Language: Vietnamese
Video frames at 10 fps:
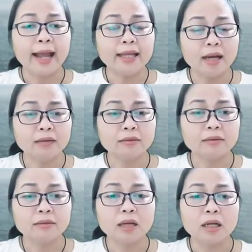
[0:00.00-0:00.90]
ái ân,
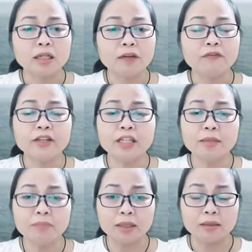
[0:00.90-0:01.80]
thật sống với
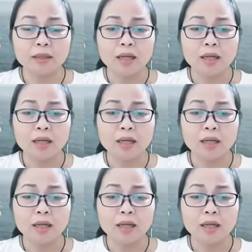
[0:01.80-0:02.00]
chính mình,